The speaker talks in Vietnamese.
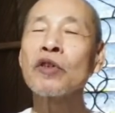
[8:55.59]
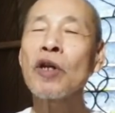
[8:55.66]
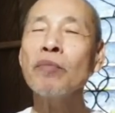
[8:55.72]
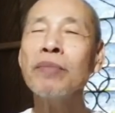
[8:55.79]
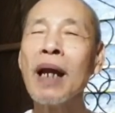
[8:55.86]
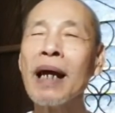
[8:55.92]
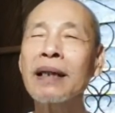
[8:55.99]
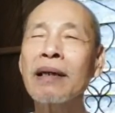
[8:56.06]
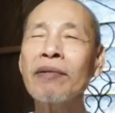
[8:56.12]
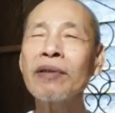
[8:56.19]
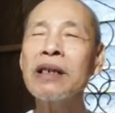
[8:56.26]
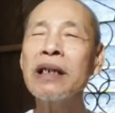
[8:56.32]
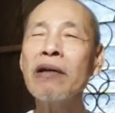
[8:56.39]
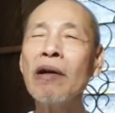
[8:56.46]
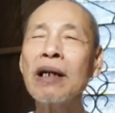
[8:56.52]
tóm lại theo
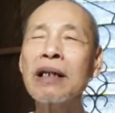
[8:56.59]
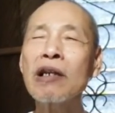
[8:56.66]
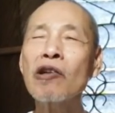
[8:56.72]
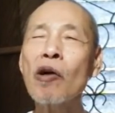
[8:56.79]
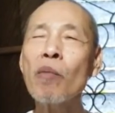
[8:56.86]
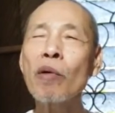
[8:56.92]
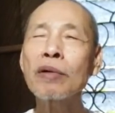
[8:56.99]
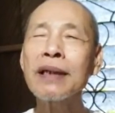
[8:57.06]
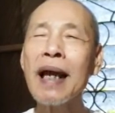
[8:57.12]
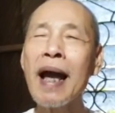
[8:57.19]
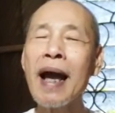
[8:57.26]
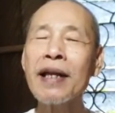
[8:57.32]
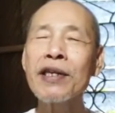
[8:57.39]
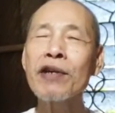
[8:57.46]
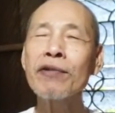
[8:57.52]
thương người lên như con một cha